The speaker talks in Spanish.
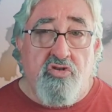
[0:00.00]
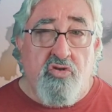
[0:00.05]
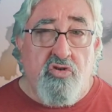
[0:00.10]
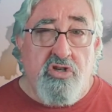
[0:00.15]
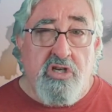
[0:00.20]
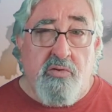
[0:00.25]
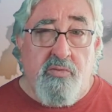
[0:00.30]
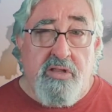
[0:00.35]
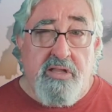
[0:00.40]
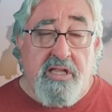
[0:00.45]

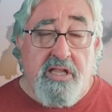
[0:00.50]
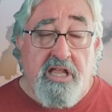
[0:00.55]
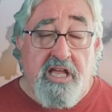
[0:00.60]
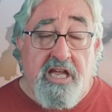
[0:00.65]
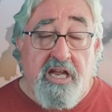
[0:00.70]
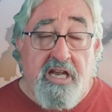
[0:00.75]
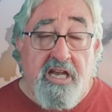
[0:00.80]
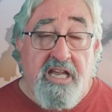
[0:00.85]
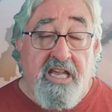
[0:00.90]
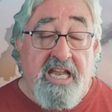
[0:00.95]
consecuencia
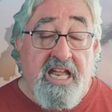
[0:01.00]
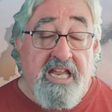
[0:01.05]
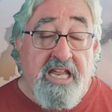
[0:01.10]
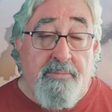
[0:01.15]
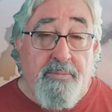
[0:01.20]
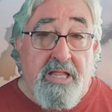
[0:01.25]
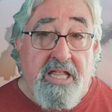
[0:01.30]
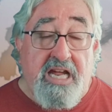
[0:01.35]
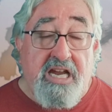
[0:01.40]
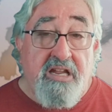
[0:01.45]
de la
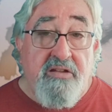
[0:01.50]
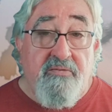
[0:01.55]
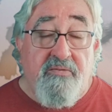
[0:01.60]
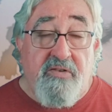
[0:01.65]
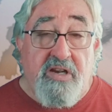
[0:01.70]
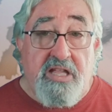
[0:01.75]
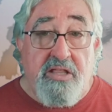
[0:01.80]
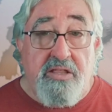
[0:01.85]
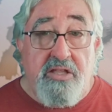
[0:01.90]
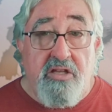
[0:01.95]
llamada
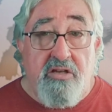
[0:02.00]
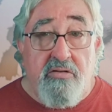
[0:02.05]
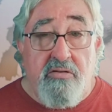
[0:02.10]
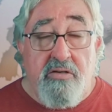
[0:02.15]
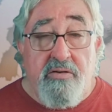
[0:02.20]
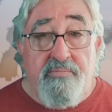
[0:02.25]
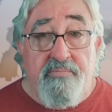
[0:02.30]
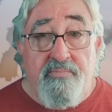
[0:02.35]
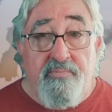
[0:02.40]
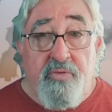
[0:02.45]

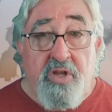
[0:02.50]
inflación,